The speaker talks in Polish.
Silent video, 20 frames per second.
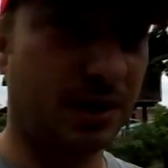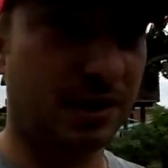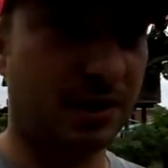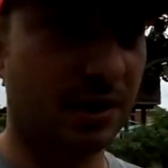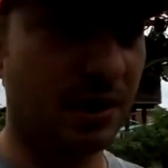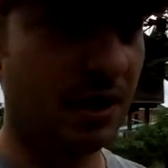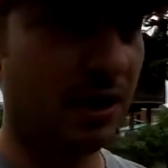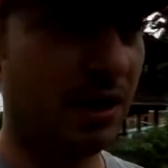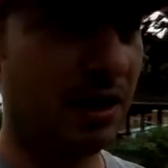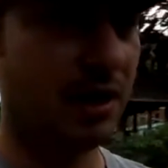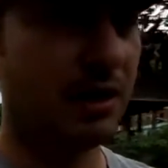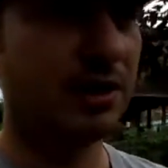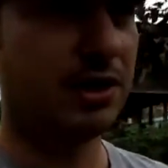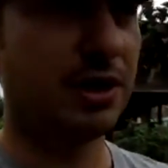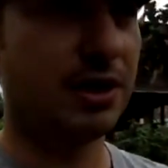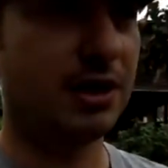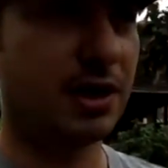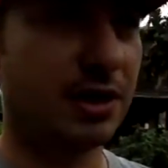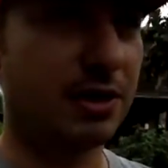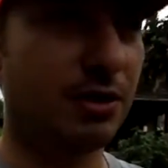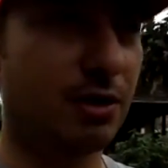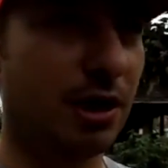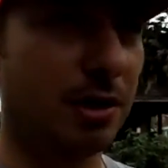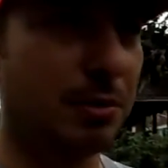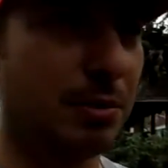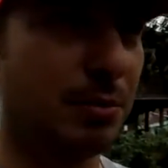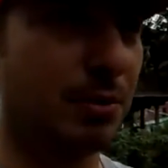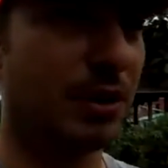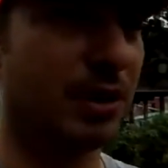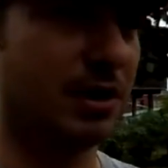jest ciężka droga
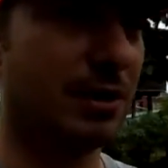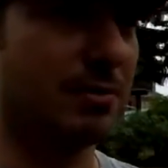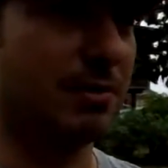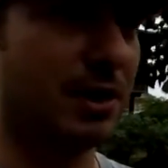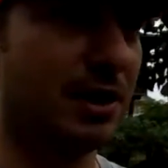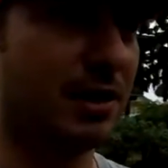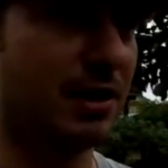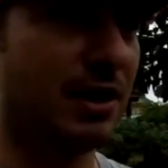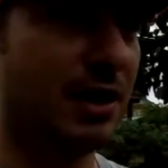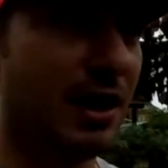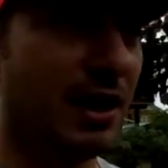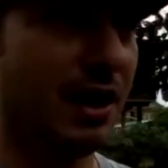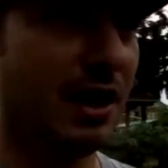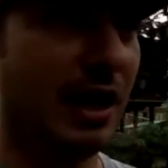by była tamtędy.